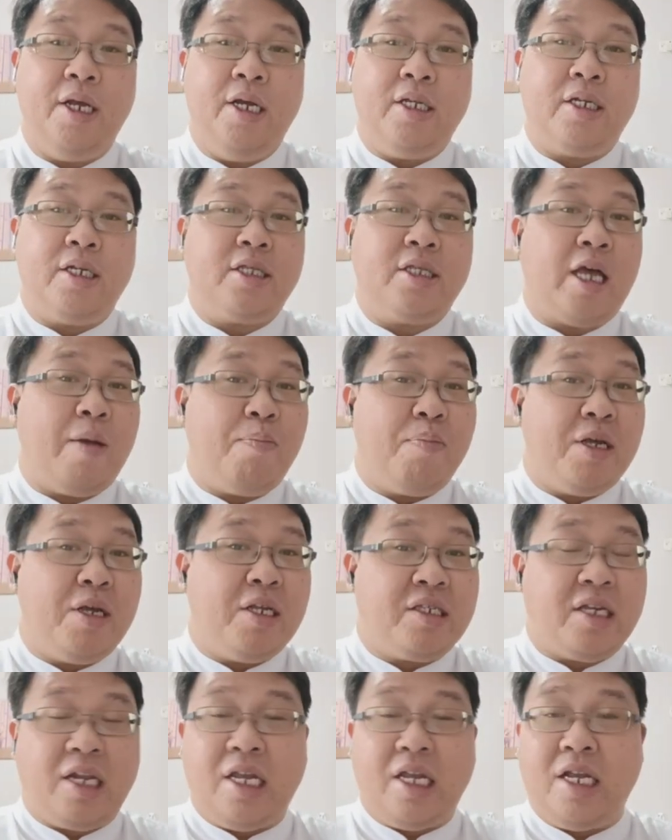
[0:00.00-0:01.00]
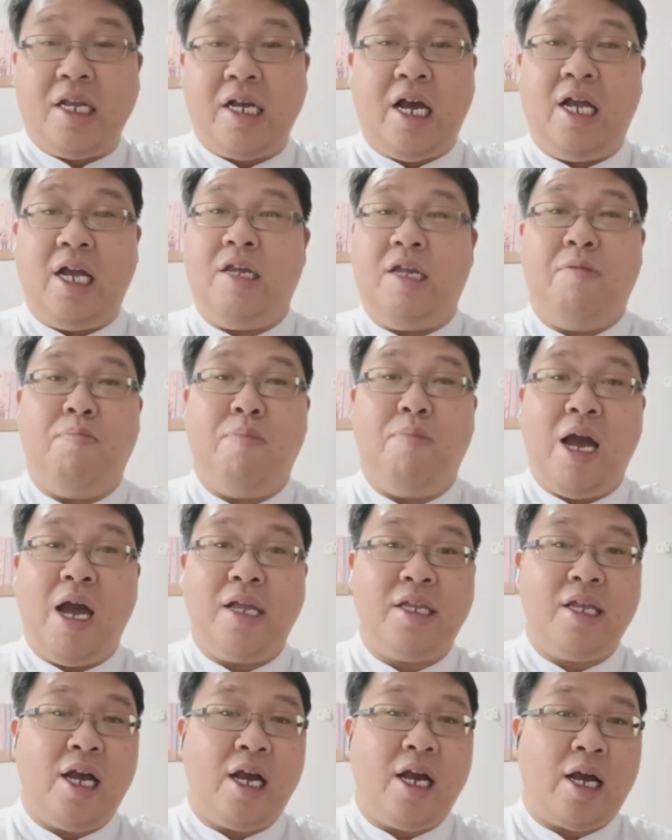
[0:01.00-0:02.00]
Tetapi seringkali
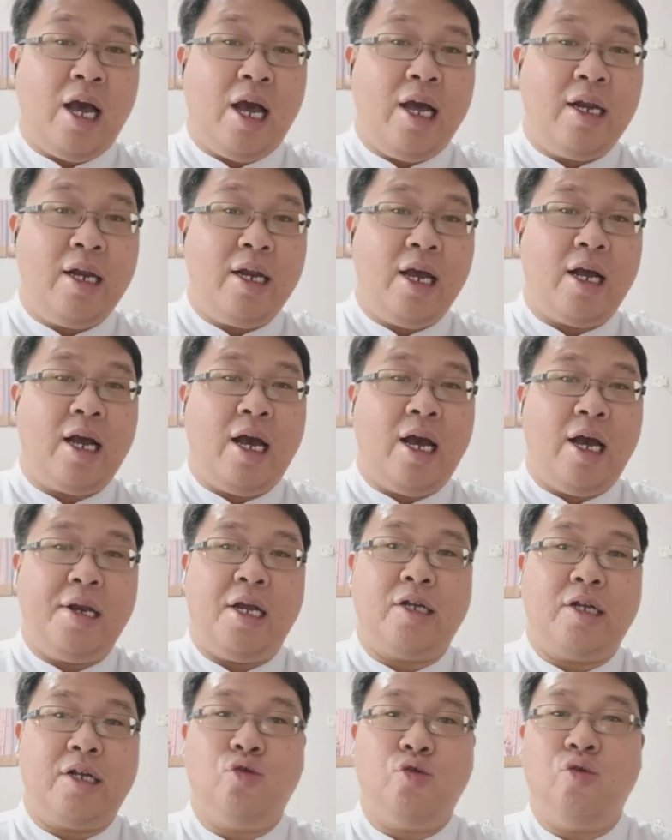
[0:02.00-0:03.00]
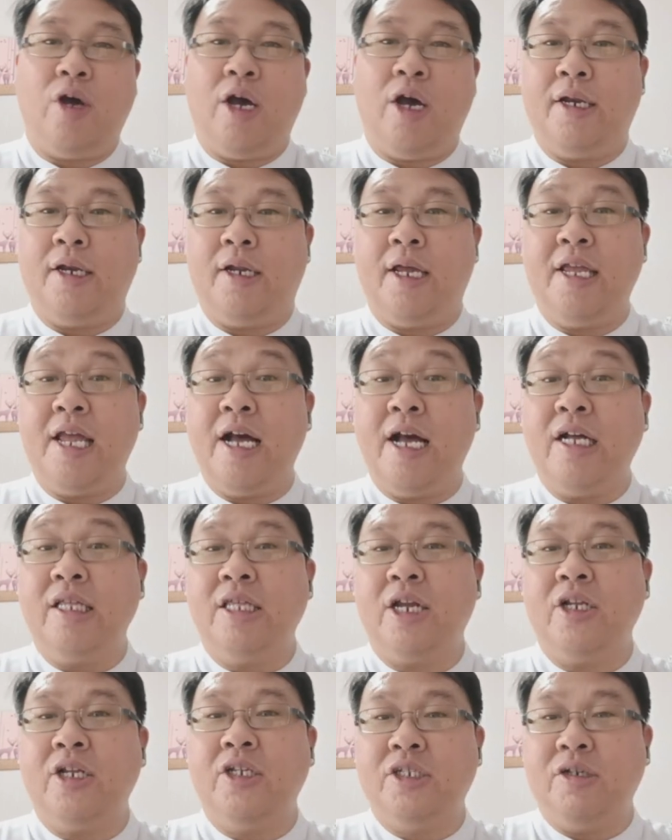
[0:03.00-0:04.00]
banyak anak-anak Tuhan yang
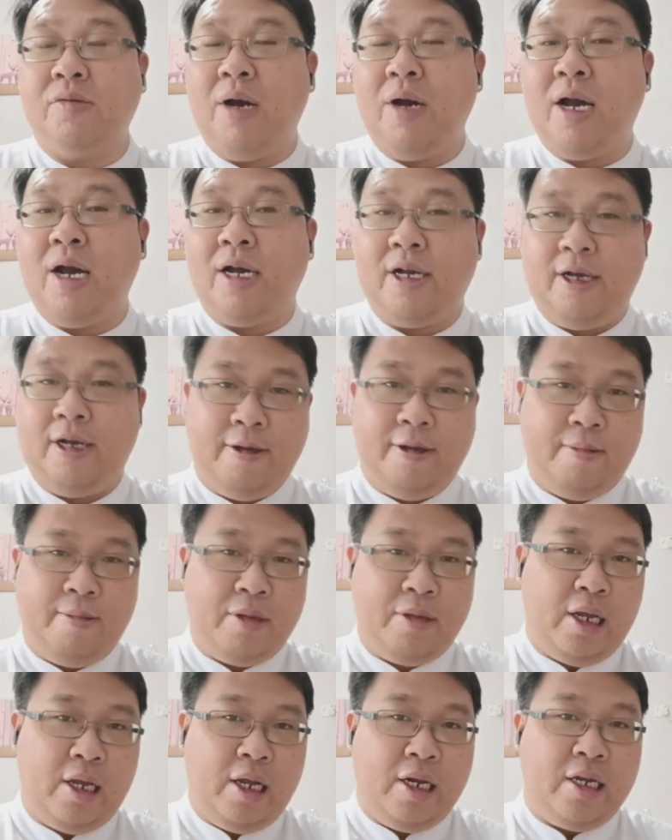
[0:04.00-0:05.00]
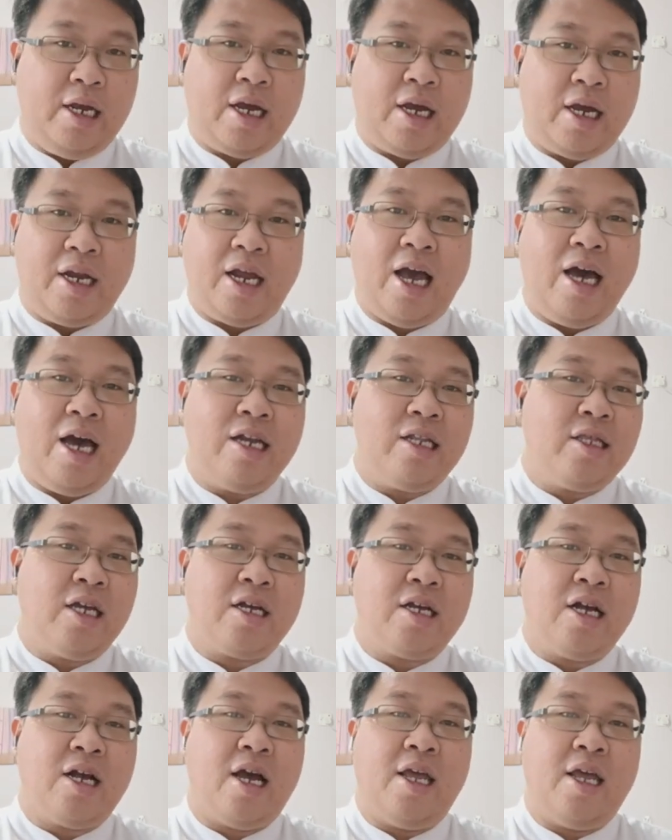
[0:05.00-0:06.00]
terjebak dengan
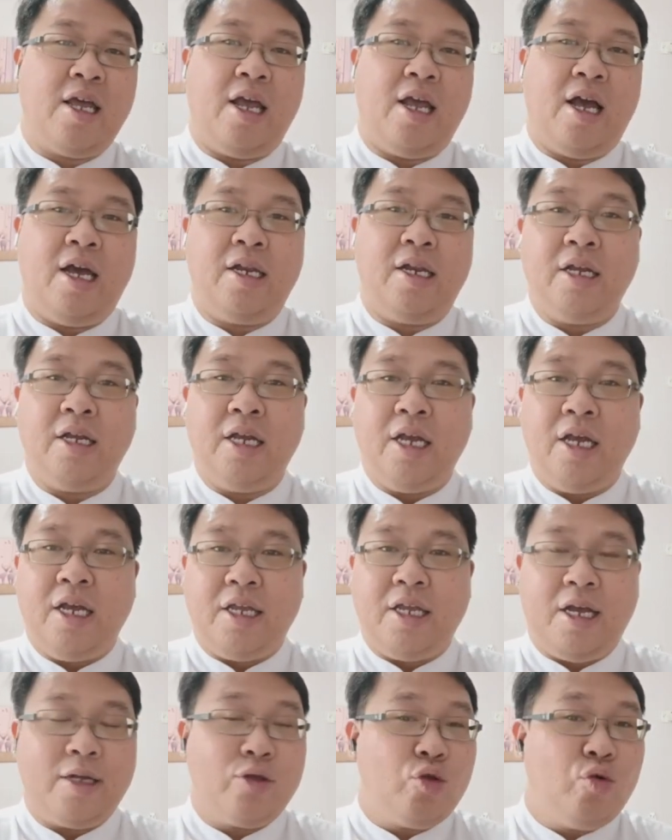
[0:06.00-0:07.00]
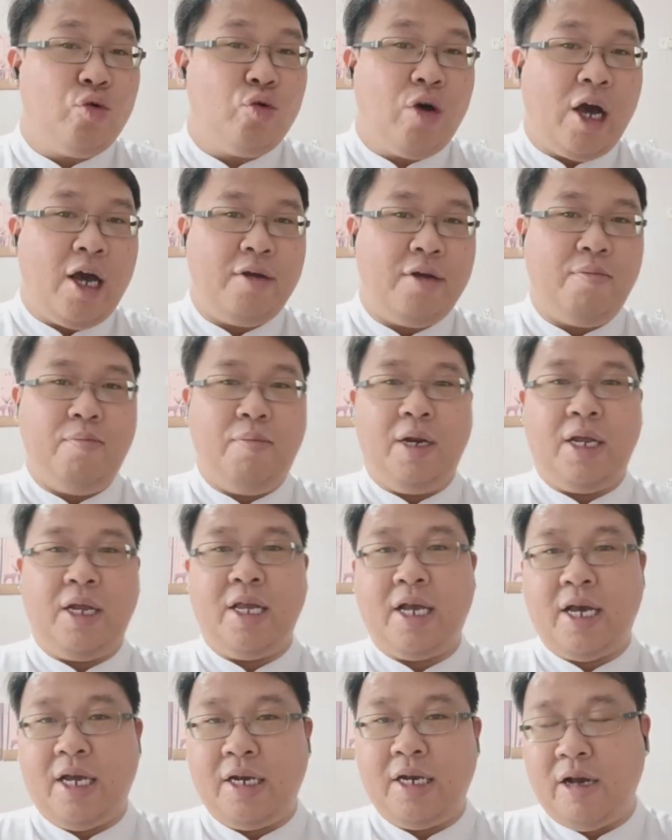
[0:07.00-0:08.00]
harta kekayaan yang Tuhan
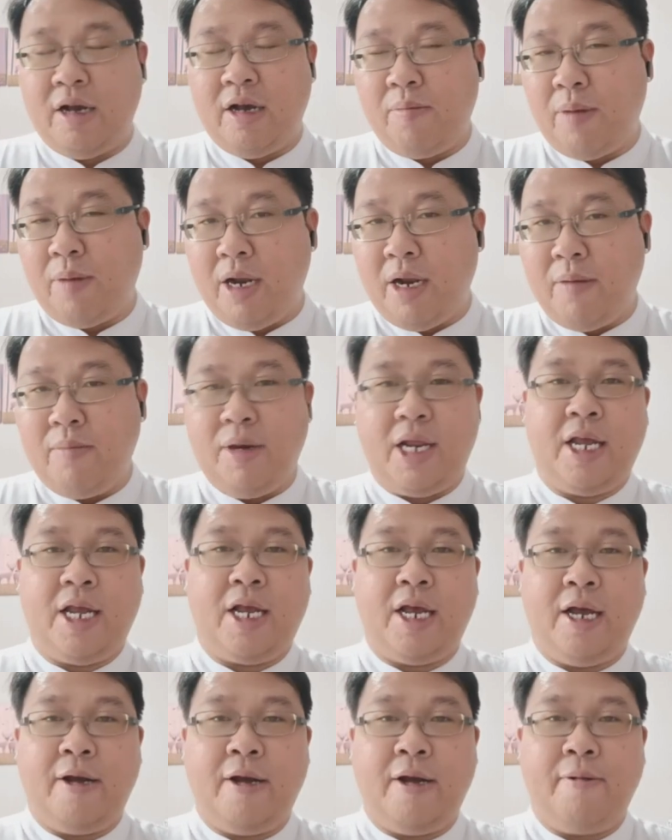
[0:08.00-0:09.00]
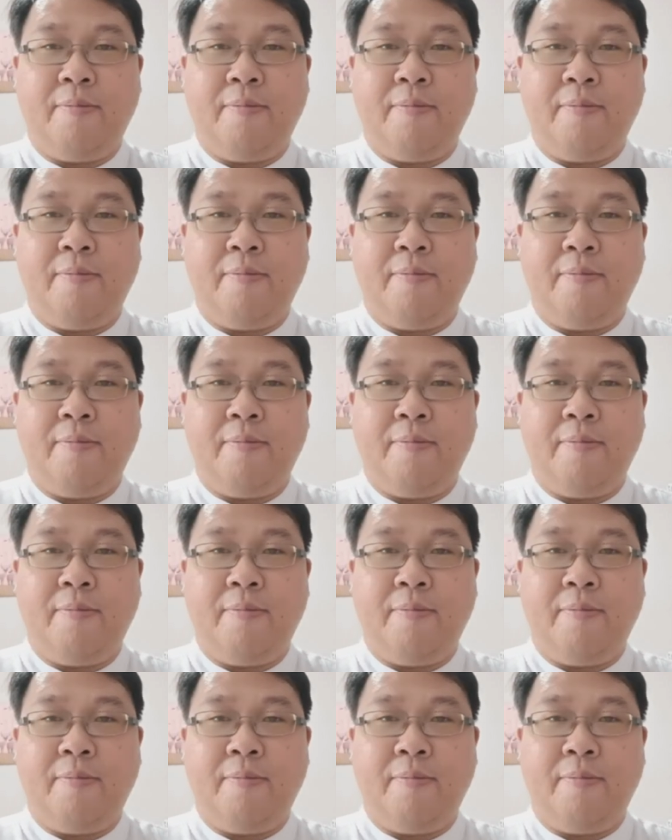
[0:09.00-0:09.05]
berikan kepada mereka.